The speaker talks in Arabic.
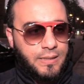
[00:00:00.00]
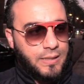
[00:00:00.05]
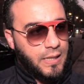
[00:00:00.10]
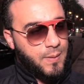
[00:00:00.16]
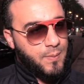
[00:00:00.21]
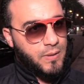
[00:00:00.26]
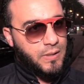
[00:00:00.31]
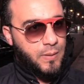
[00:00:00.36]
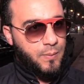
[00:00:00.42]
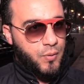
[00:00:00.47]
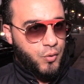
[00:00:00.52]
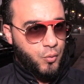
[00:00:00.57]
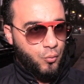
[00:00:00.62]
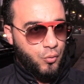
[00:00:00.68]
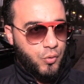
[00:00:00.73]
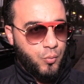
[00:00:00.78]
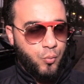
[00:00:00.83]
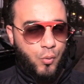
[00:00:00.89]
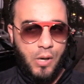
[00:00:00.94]
تقريبا دابا
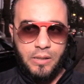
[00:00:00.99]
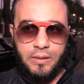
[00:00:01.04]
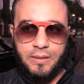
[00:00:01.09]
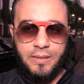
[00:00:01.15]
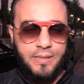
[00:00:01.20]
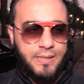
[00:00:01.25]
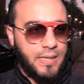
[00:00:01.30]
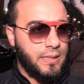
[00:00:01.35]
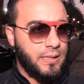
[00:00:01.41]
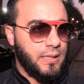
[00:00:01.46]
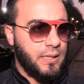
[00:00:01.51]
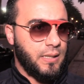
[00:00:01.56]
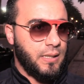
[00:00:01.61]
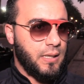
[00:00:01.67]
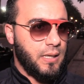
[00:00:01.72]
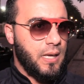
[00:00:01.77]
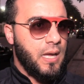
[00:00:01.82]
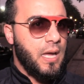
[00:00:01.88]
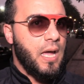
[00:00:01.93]
شي اسبوع عدد عندي
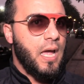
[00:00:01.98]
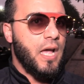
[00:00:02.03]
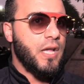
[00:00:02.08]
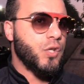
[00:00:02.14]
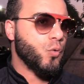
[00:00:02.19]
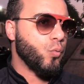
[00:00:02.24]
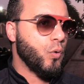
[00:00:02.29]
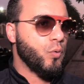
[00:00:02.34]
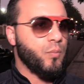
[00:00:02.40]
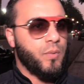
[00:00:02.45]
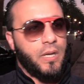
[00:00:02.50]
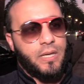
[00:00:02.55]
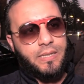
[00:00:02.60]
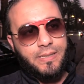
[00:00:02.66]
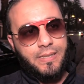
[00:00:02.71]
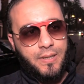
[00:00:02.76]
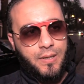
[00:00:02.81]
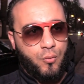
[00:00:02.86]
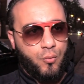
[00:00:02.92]
اسود من هذه
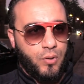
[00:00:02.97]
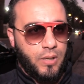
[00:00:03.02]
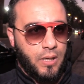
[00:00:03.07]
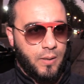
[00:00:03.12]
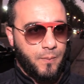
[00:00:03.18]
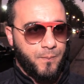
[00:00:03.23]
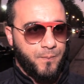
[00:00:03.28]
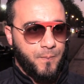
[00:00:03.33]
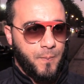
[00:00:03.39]
السنه كلها